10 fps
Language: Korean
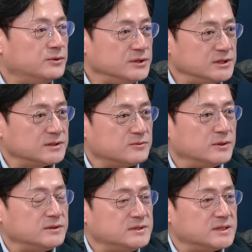우원식
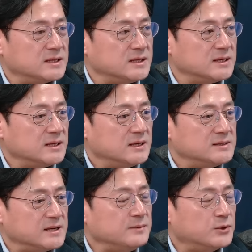음. 의장이
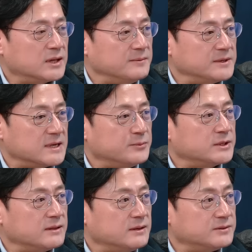잘 못하면
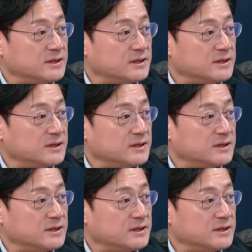잘못한다고